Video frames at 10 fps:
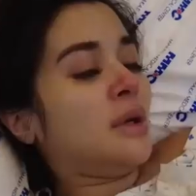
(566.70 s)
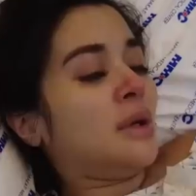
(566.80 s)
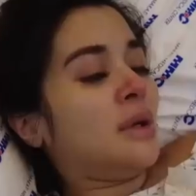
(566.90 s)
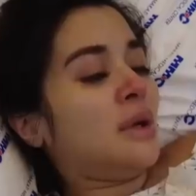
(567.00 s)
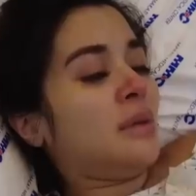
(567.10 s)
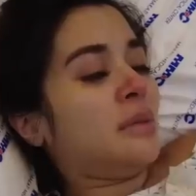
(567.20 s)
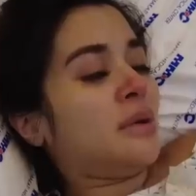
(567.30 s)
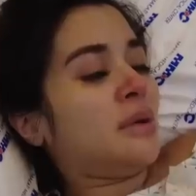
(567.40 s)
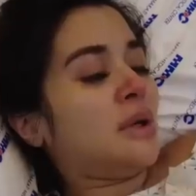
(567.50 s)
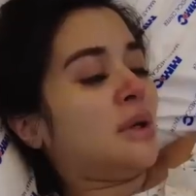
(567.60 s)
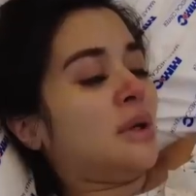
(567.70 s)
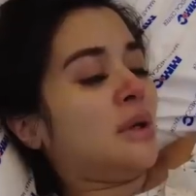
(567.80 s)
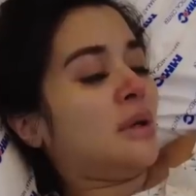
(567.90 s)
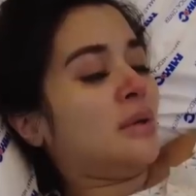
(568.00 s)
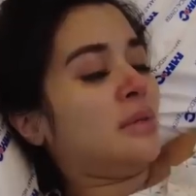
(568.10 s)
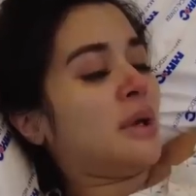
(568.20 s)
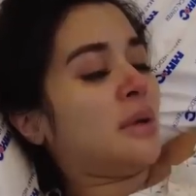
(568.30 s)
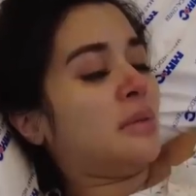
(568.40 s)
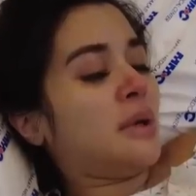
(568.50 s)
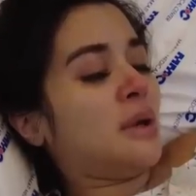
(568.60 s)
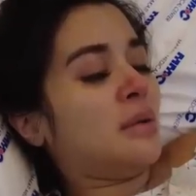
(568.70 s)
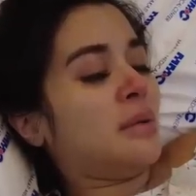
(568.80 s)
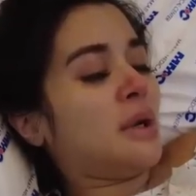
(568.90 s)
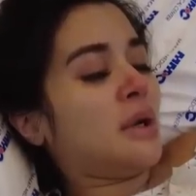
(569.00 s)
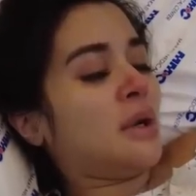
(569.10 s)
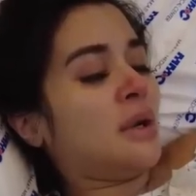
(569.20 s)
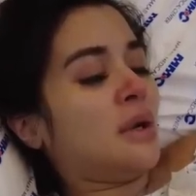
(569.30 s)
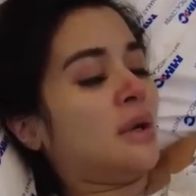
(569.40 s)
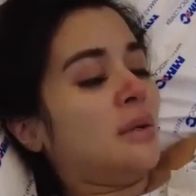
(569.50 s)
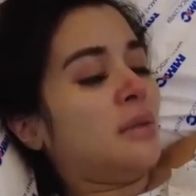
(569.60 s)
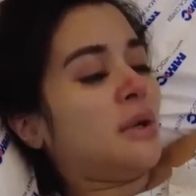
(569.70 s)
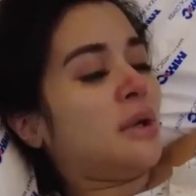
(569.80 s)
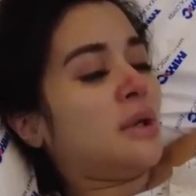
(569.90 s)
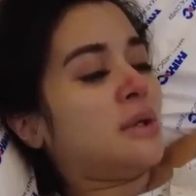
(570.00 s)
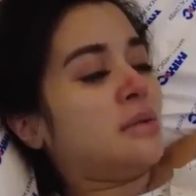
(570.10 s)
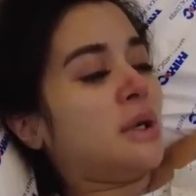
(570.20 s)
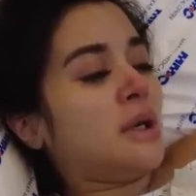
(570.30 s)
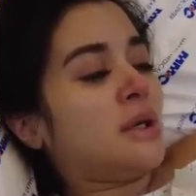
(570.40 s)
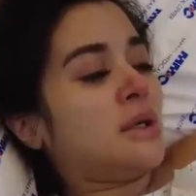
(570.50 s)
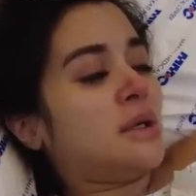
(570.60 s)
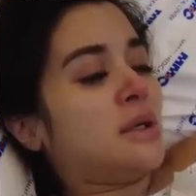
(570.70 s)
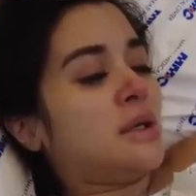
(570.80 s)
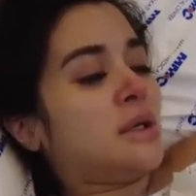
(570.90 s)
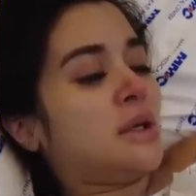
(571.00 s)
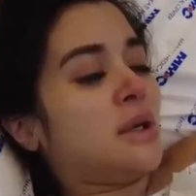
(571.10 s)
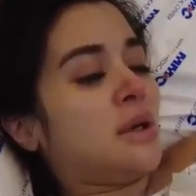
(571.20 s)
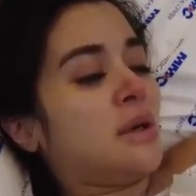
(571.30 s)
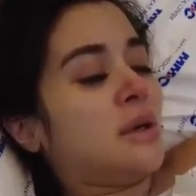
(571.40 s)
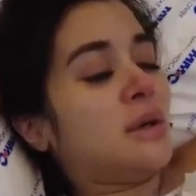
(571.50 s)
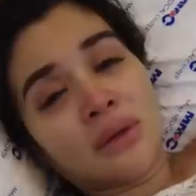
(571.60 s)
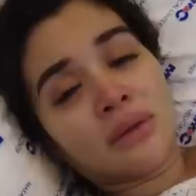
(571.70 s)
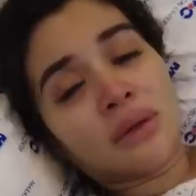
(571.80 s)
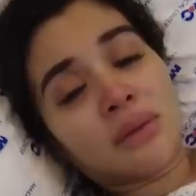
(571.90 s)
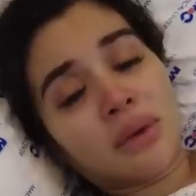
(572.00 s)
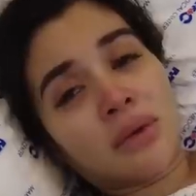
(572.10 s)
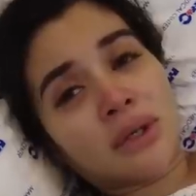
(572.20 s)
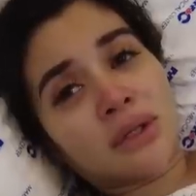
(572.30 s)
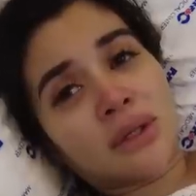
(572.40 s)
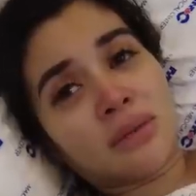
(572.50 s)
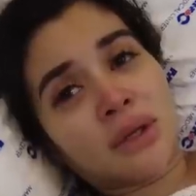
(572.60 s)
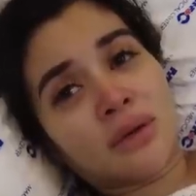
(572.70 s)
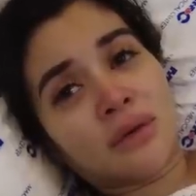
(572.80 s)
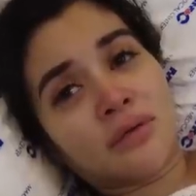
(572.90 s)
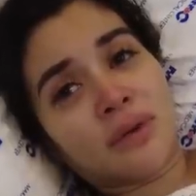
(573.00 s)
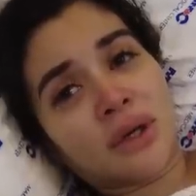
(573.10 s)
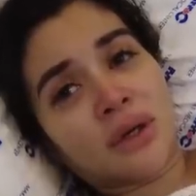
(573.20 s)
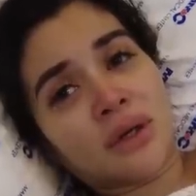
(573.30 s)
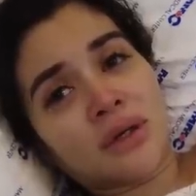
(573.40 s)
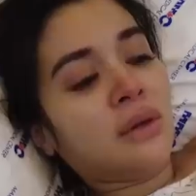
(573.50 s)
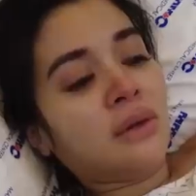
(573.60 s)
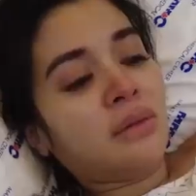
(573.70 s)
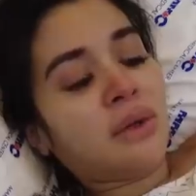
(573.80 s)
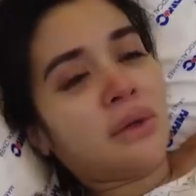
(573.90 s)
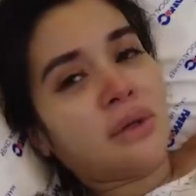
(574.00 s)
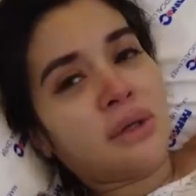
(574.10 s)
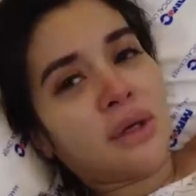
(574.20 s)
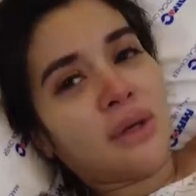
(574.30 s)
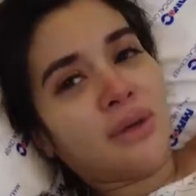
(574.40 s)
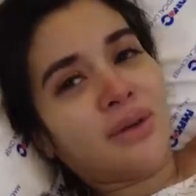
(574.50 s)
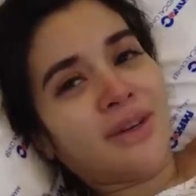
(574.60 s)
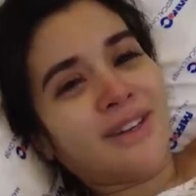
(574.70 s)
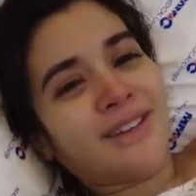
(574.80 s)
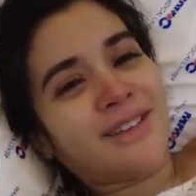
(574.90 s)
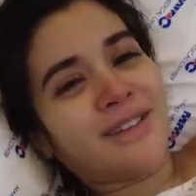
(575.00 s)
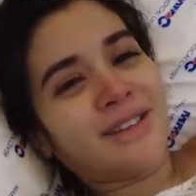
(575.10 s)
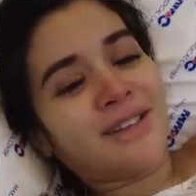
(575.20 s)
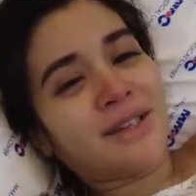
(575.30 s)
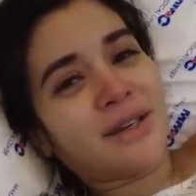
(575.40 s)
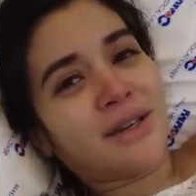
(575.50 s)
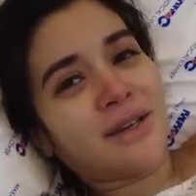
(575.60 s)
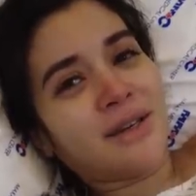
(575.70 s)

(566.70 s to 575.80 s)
Hintay pa ulit na lumaki pa yung lumaki. Pero at least may anesthesia na. Nabawasan naman yung all fairness. Pero ang sakit yung anesthesia.